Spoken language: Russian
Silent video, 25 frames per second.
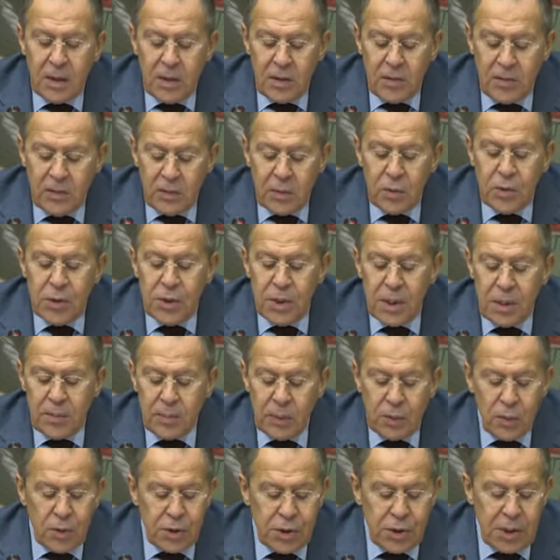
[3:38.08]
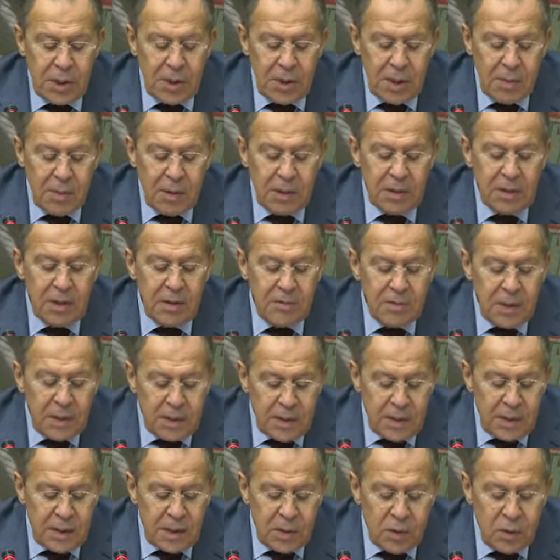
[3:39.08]
включая получение
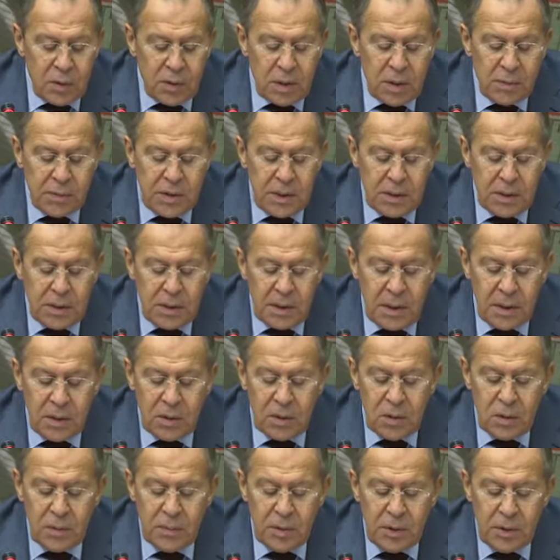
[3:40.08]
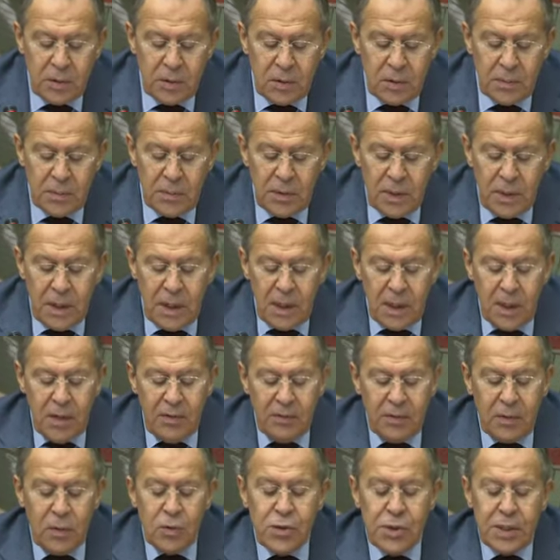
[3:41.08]
образования на русском языке за рубежом,
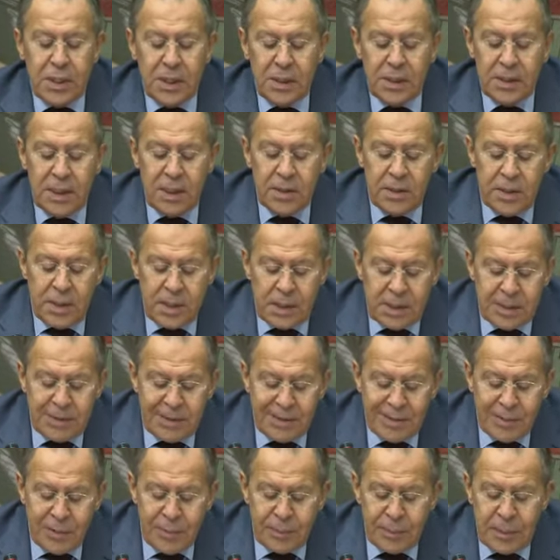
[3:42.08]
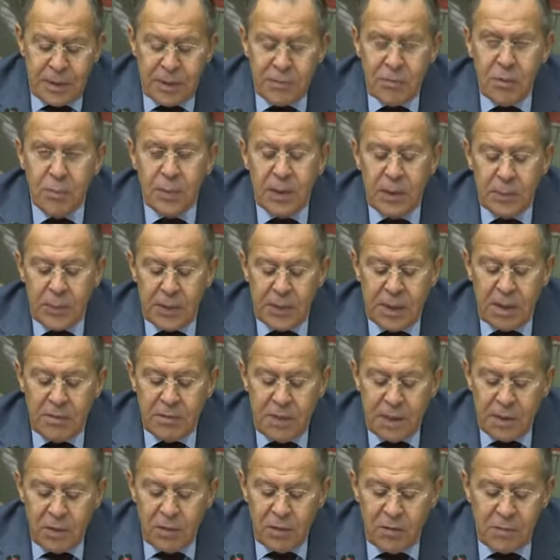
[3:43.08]
включая содействие его,
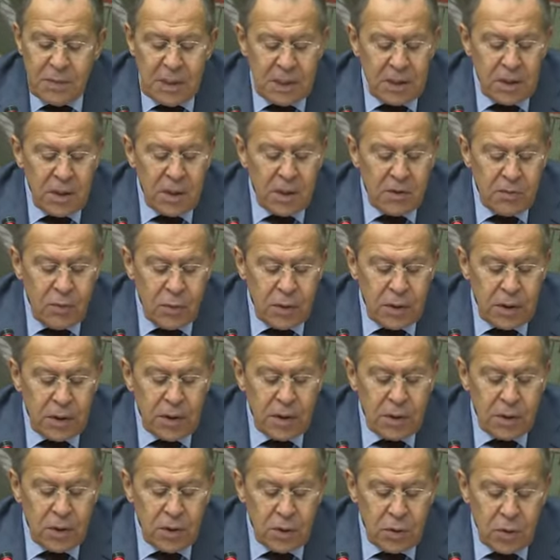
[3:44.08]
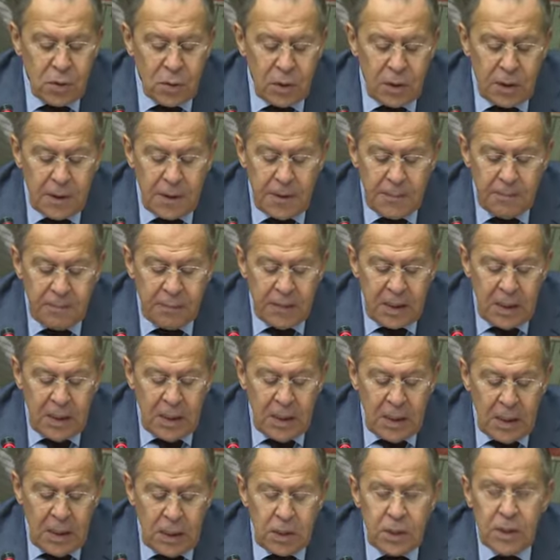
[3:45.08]
преподаванию в местных вузах и школах.
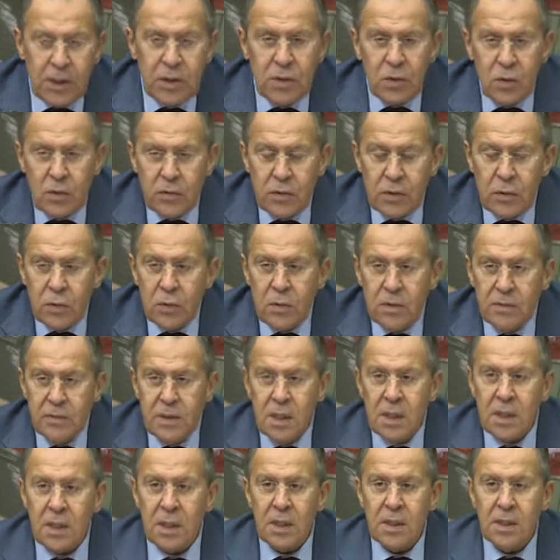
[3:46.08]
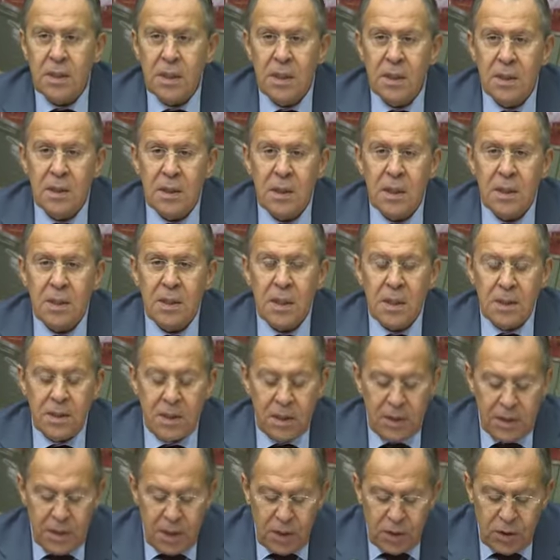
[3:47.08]
6 июня, в день рождения Александра
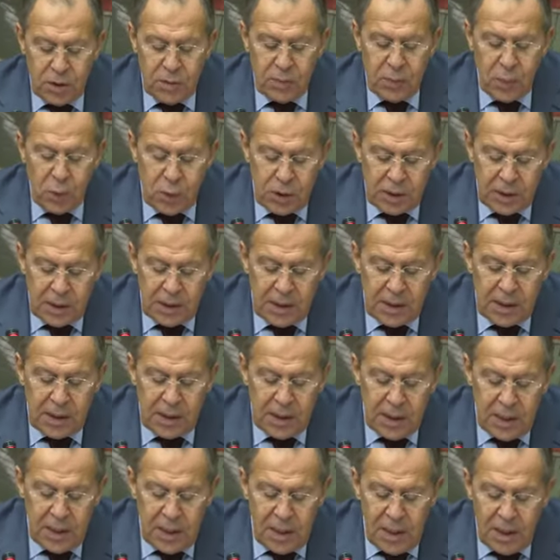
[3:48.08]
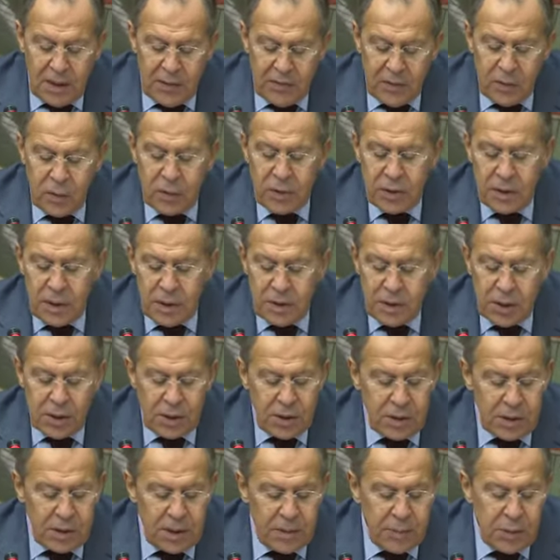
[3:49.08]
Сергеевича Пушкина, в
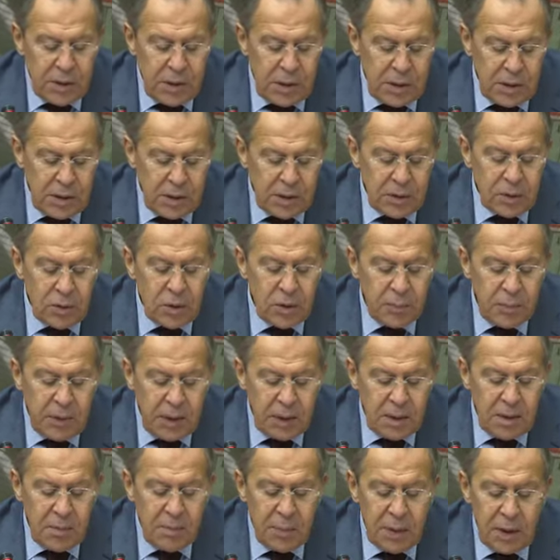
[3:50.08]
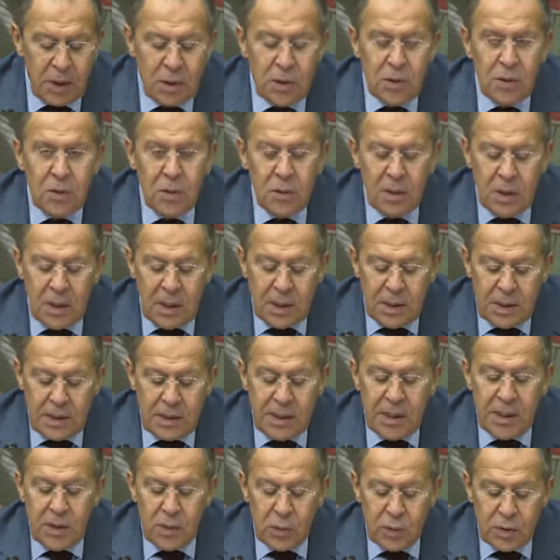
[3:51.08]
русскоязычных общинах с успехом прошел
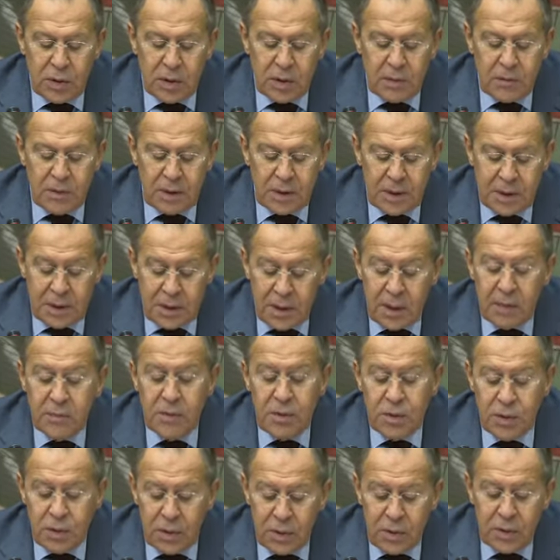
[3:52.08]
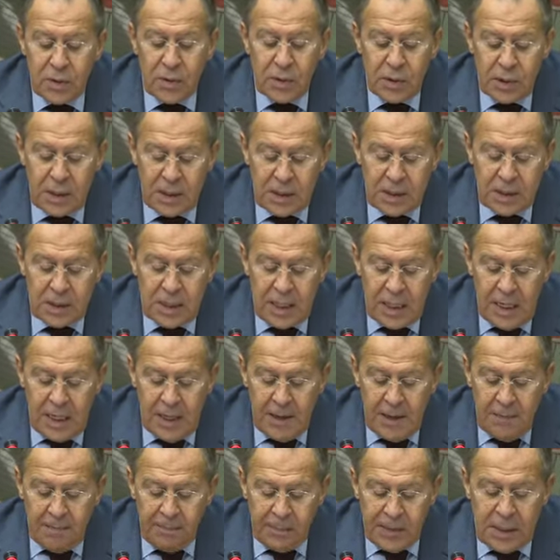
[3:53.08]
День русского языка в очередной раз.
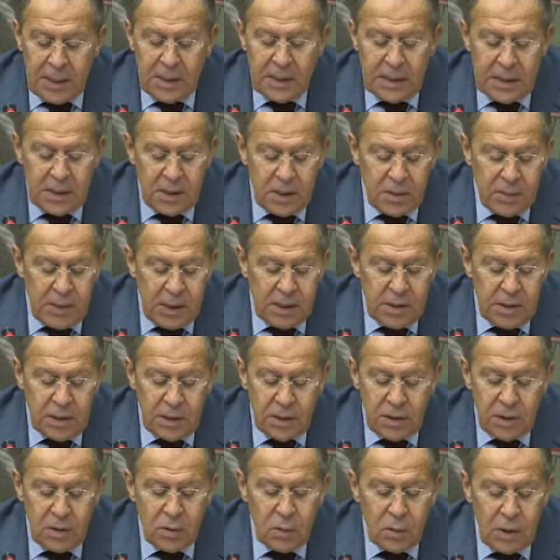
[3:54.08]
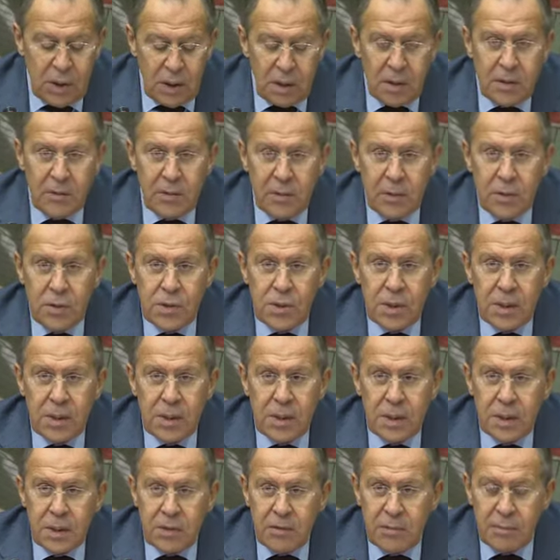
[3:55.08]
Данная тематика регулярно
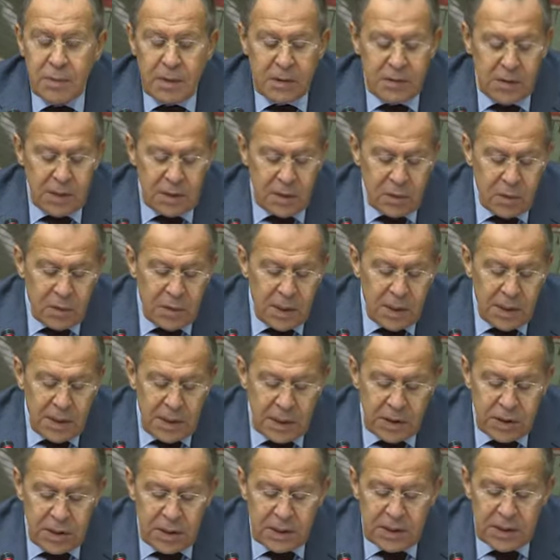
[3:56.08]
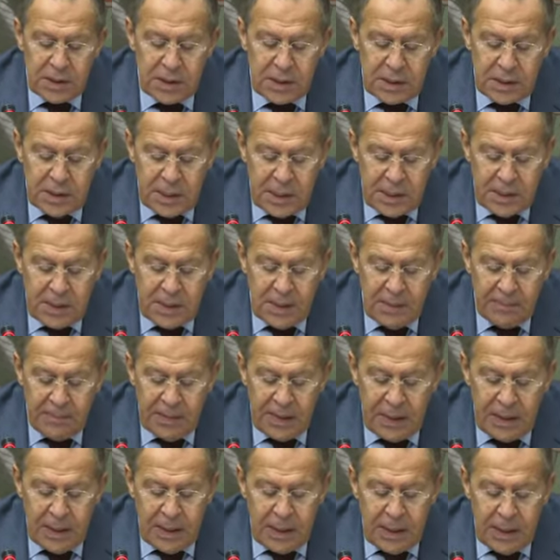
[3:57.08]
включается в повестку дня наших заседаний.
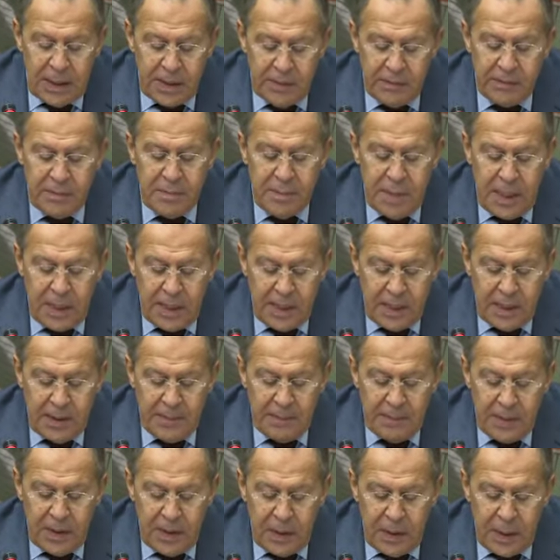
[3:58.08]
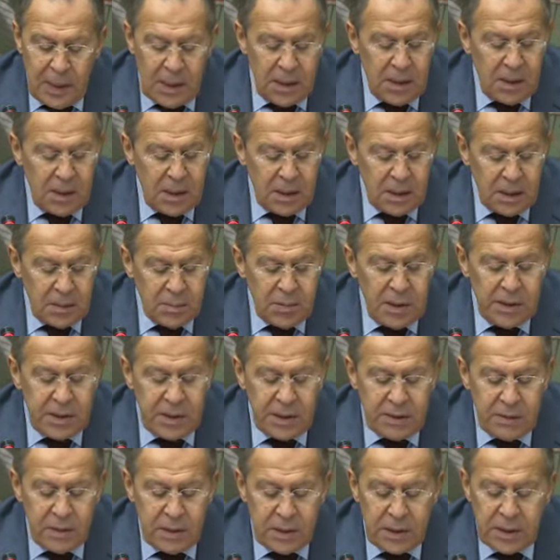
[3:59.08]
В мае она
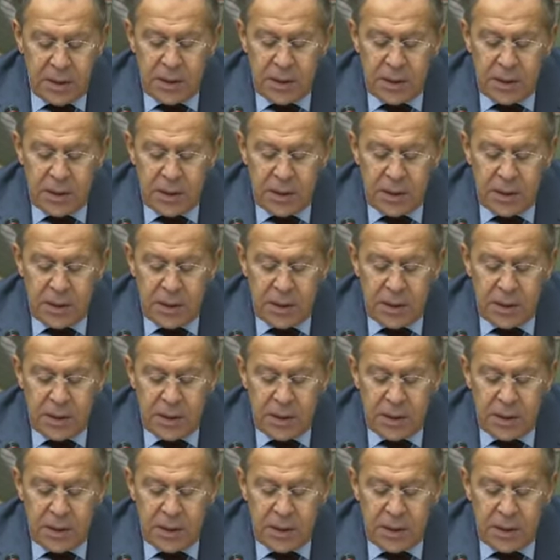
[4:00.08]
рассматривалась